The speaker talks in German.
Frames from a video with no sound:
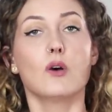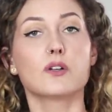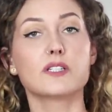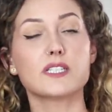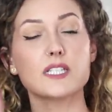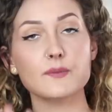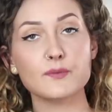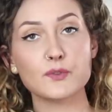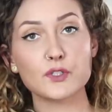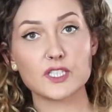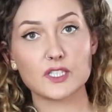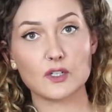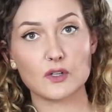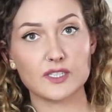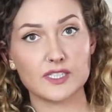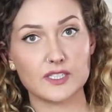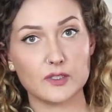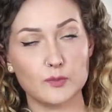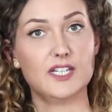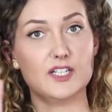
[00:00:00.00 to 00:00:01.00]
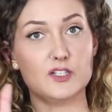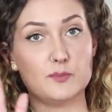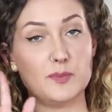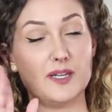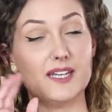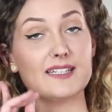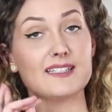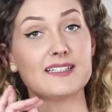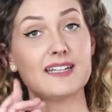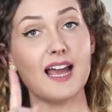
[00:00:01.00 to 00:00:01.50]
Und dem würde ich auch nicht
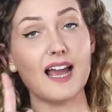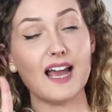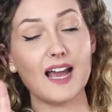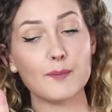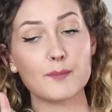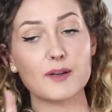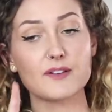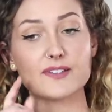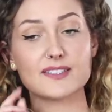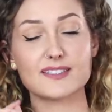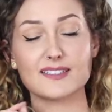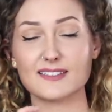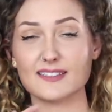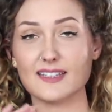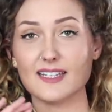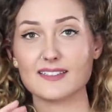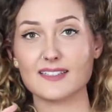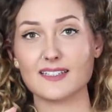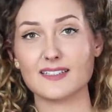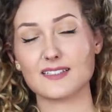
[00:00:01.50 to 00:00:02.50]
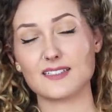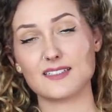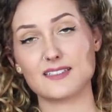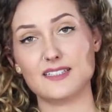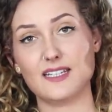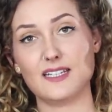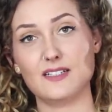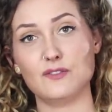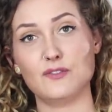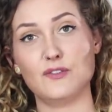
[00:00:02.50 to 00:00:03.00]
widersprechen. Aber was ich sehr, sehr
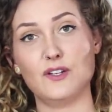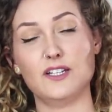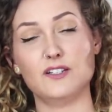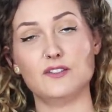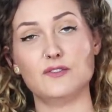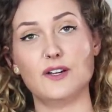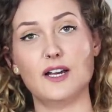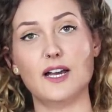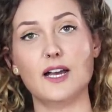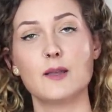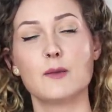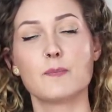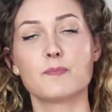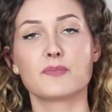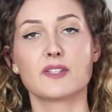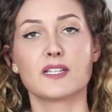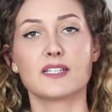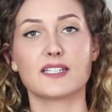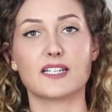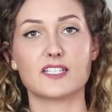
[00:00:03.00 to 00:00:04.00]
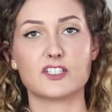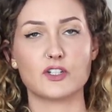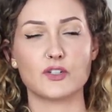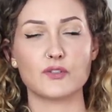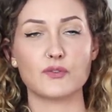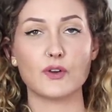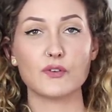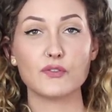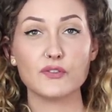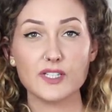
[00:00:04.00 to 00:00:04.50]
interessant fand, war, dass
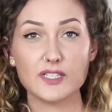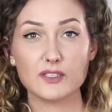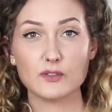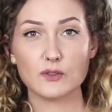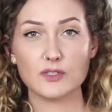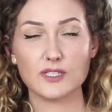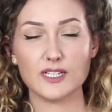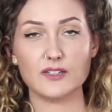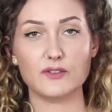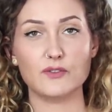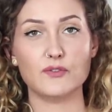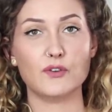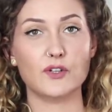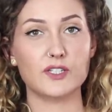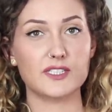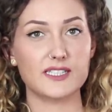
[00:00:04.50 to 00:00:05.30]
schon vor vielen Hunderten